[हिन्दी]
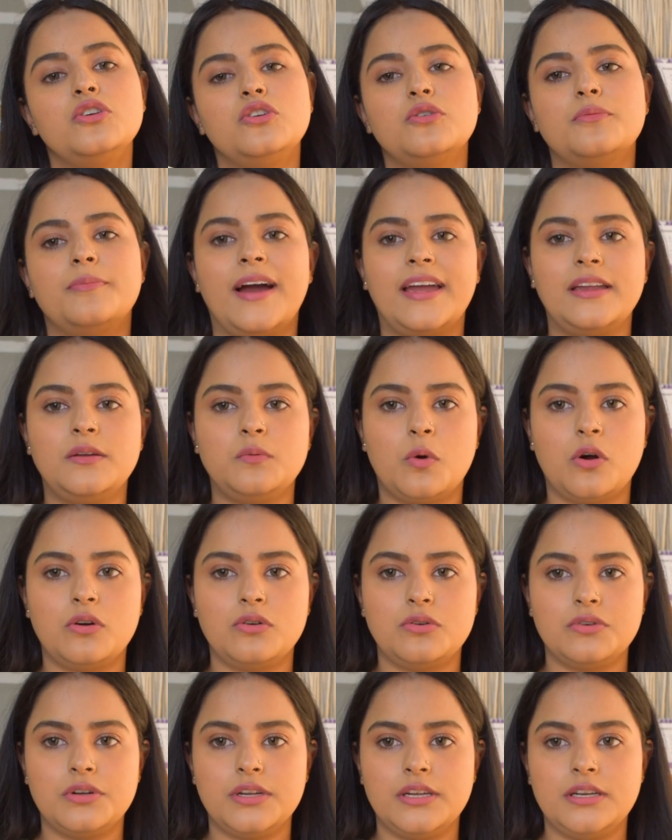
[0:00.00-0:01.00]
यू माइट
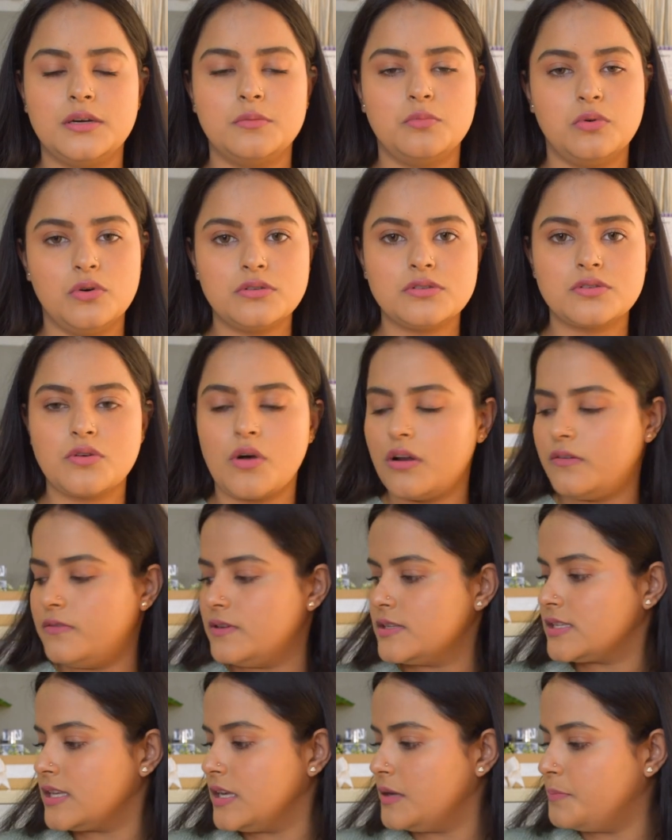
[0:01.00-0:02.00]
वॉन्ट टू रीड अ बुक सो
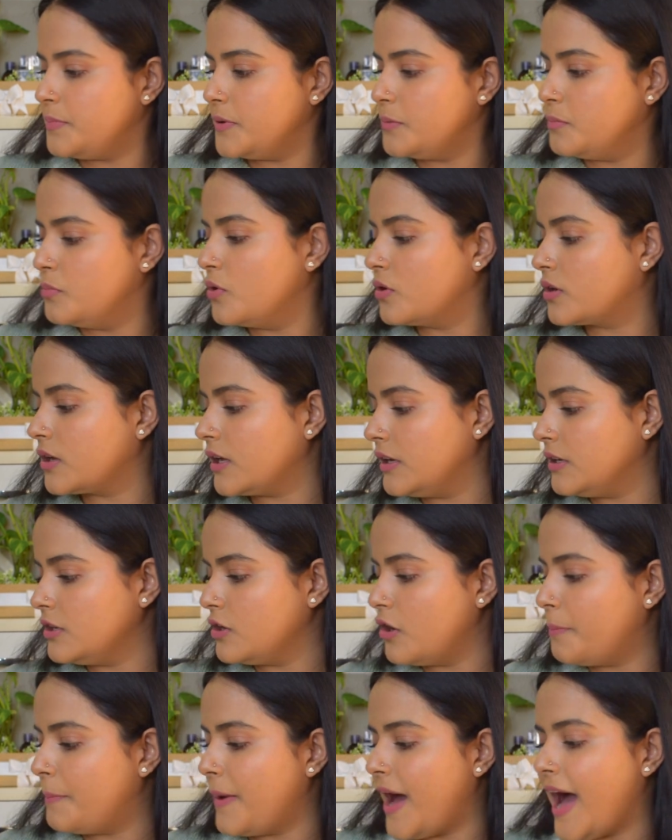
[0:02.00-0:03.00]
ऑलवेज कीप अ बुक इन
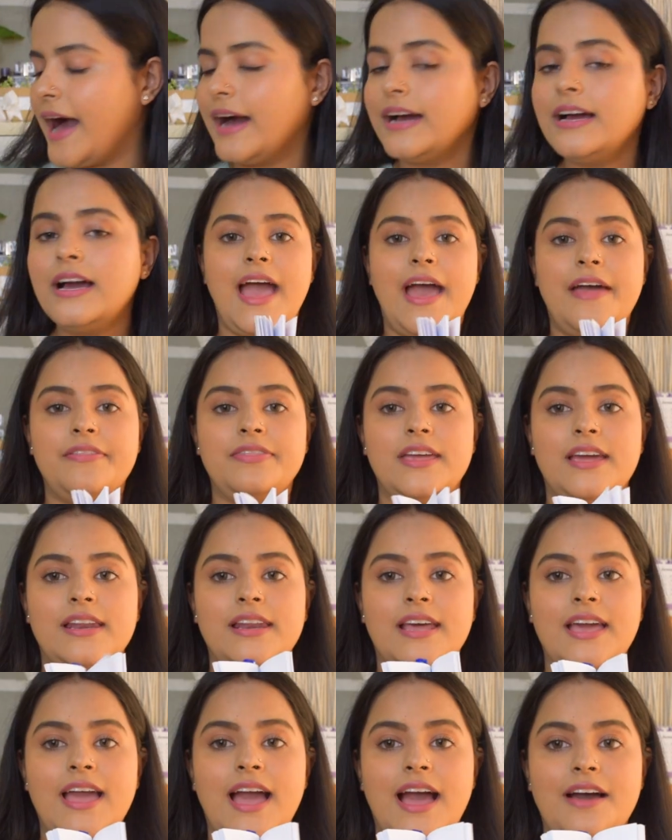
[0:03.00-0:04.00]
योर बैग एंड
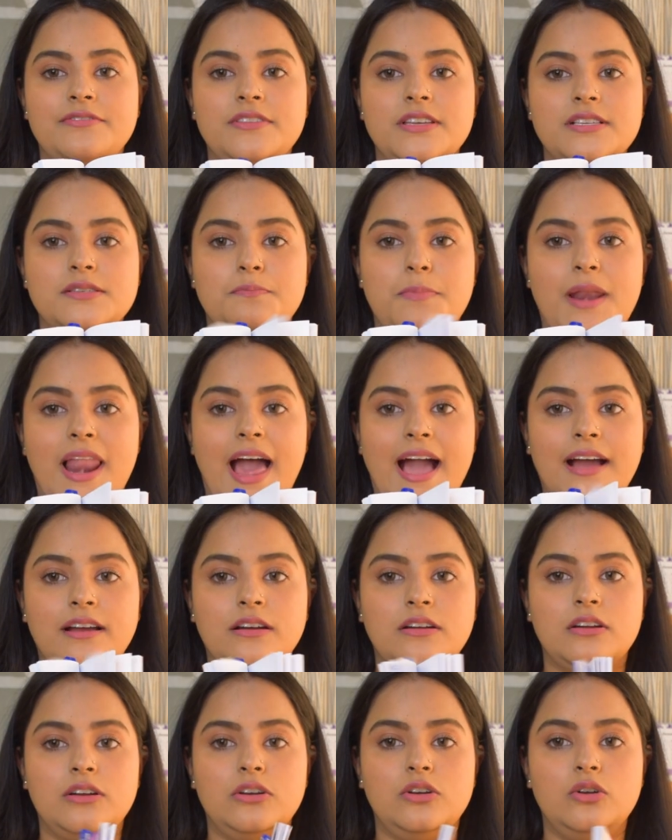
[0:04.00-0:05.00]
देन आई हैव दिस
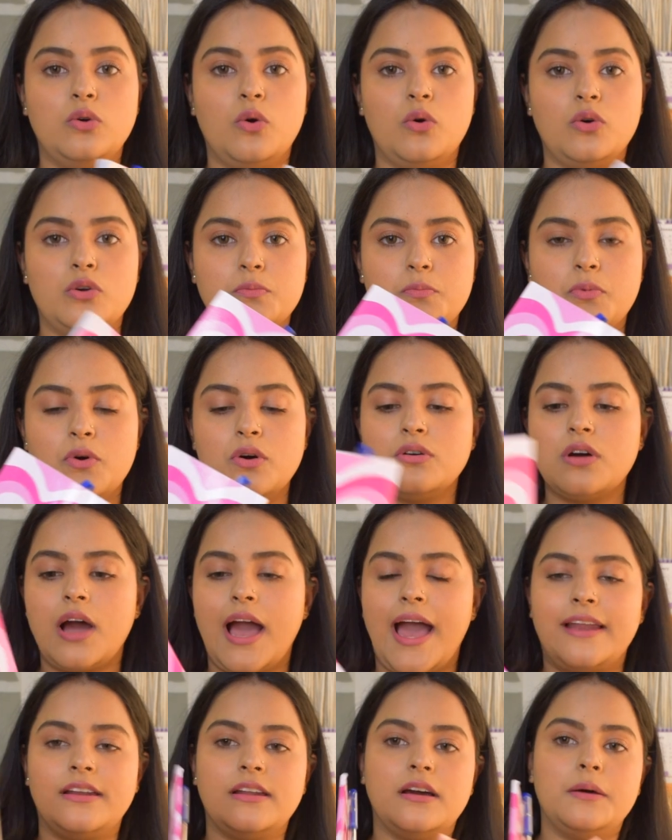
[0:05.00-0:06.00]
ब्लैंक नोटबुक
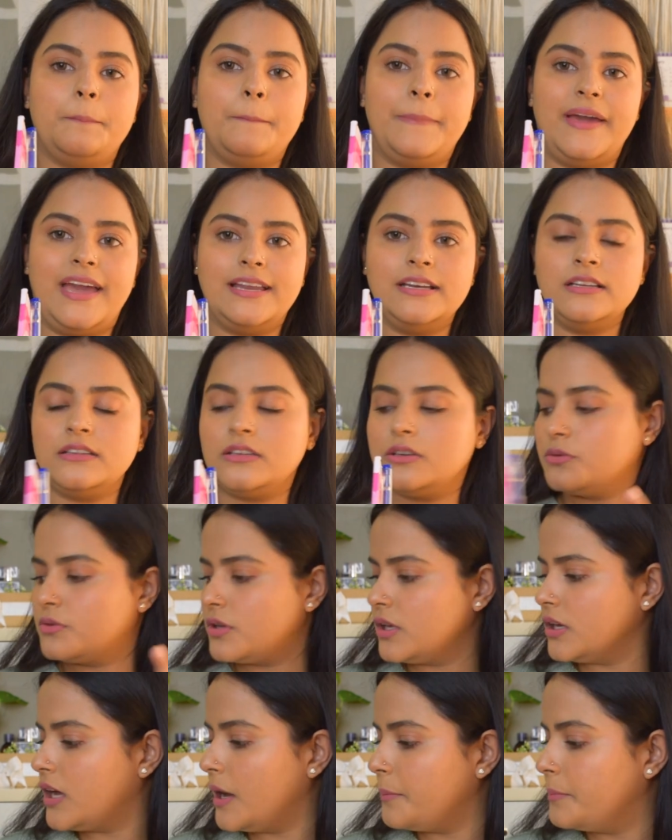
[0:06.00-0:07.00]
एंड अ पेन
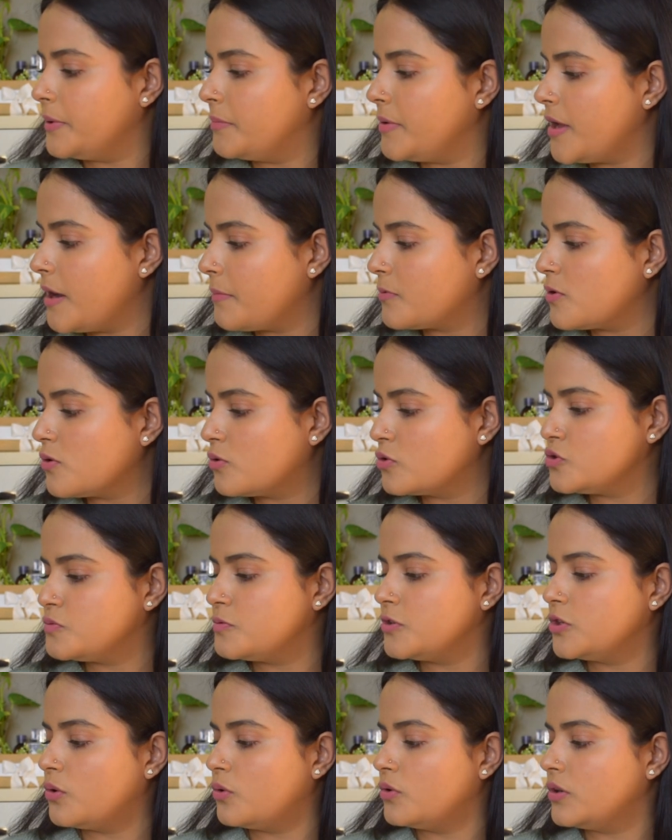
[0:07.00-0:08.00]
क्योंकि कभी भी आपको कुछ
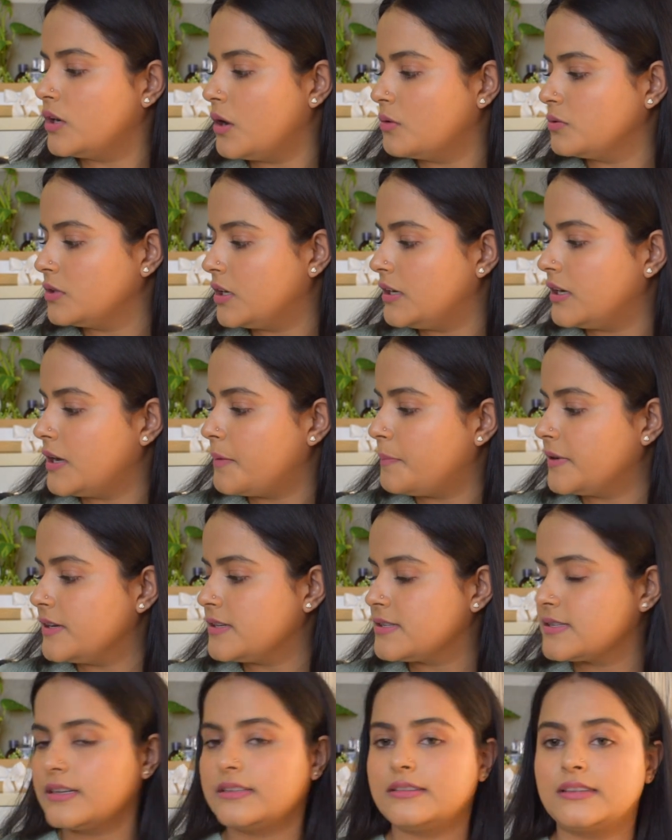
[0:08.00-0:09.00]
भी नोट डाउन करना पड़
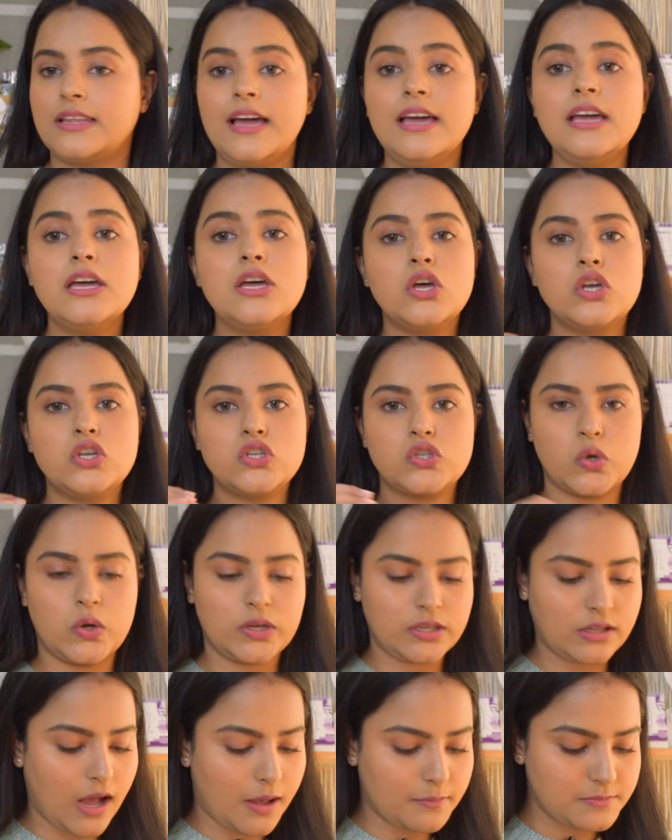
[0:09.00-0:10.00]
सकता है सो
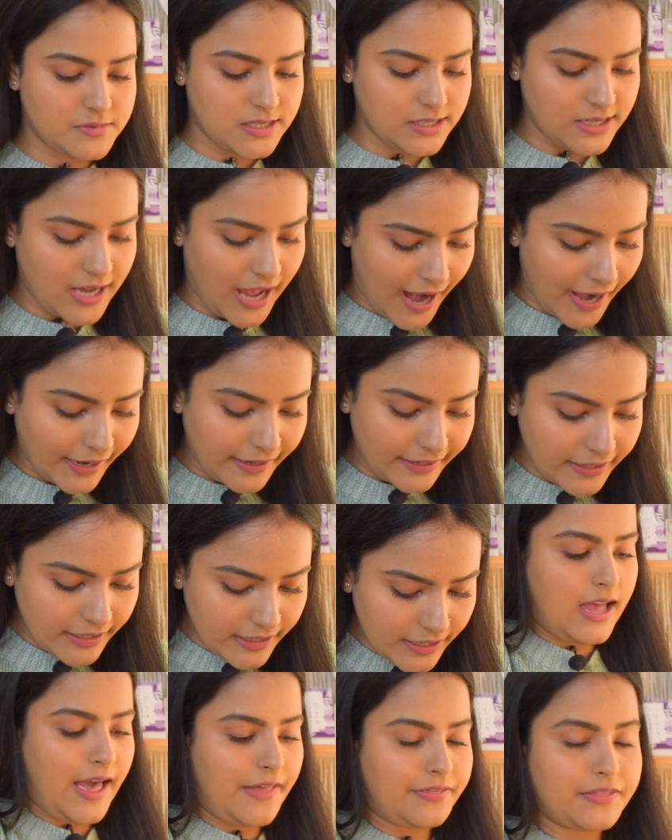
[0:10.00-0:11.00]
इट कम्स इन हैंडी
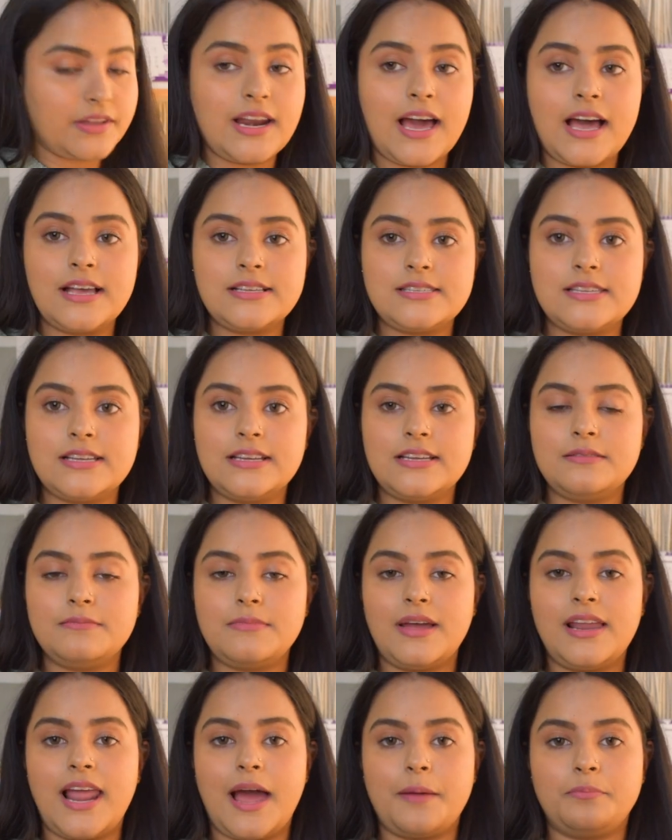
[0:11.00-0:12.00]
एंड द लास्ट थिंग इन
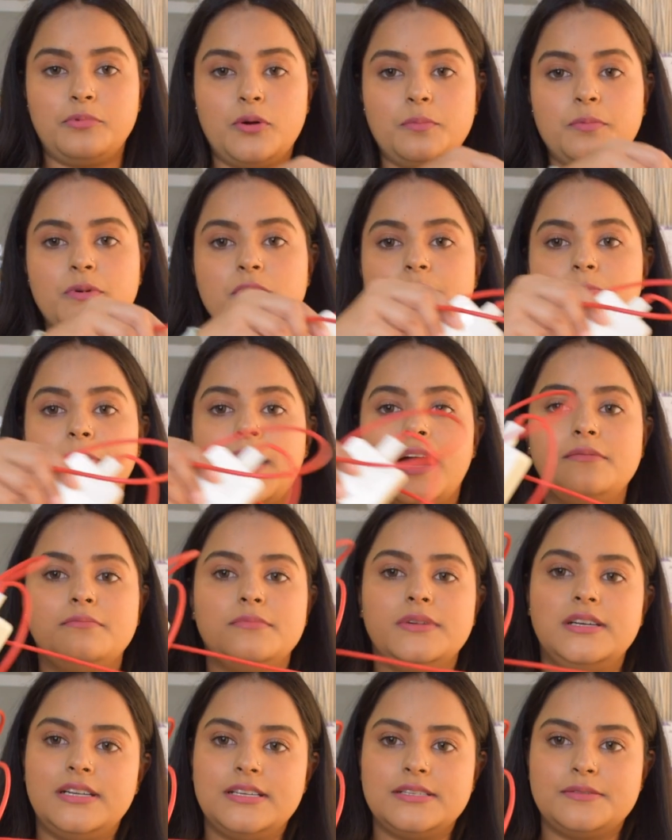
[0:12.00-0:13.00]
माई लैपटॉप
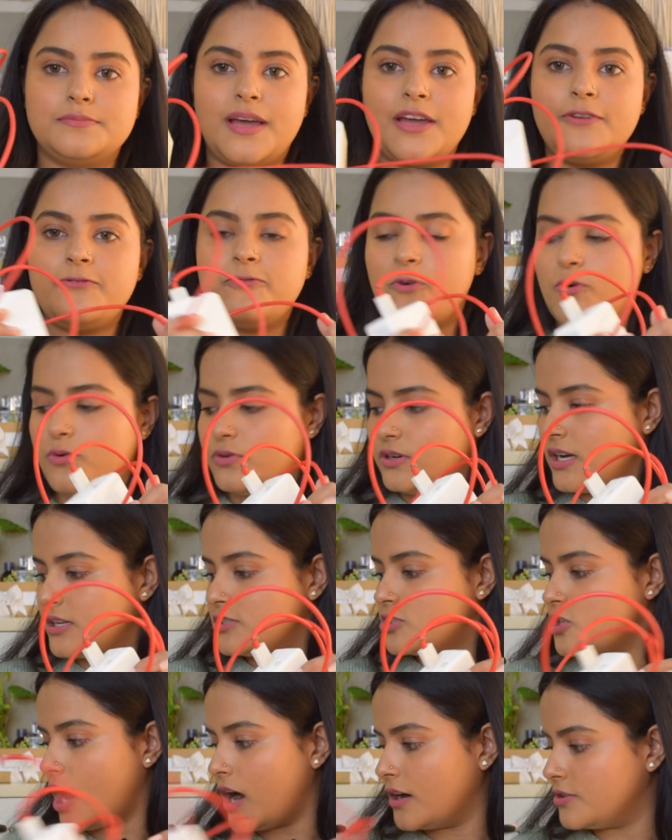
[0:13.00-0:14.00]
कंपार्टमेंट इज माई फोन का
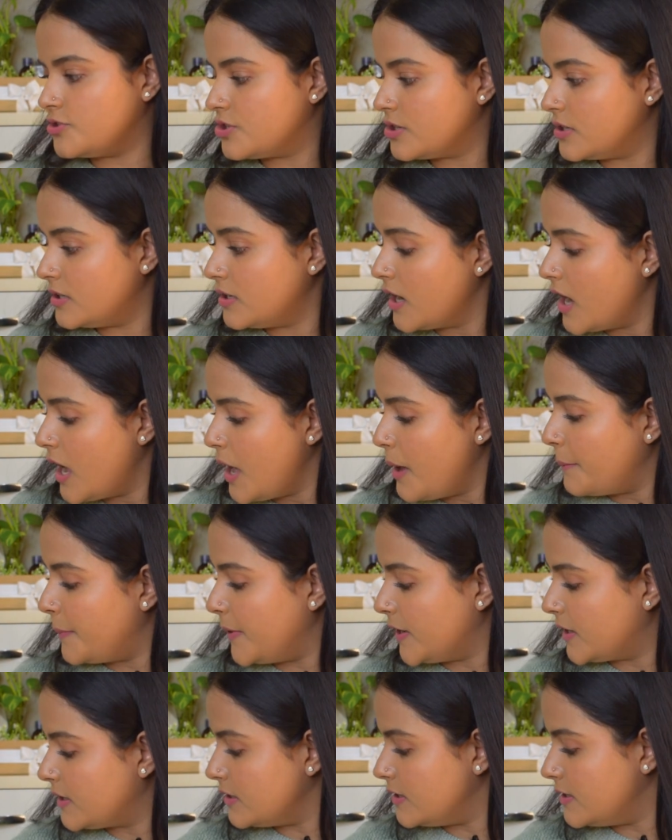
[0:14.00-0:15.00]
चार्जर
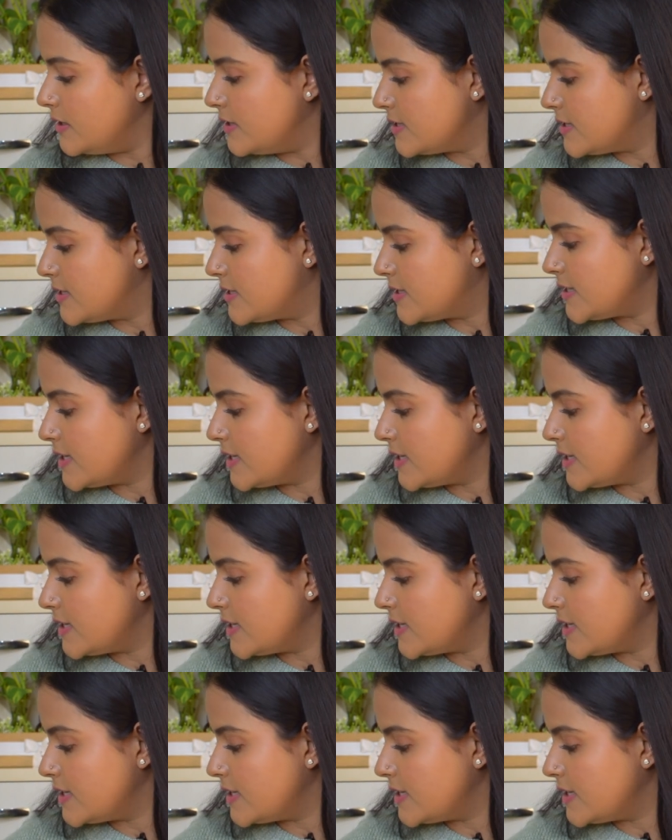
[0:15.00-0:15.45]
बिकॉज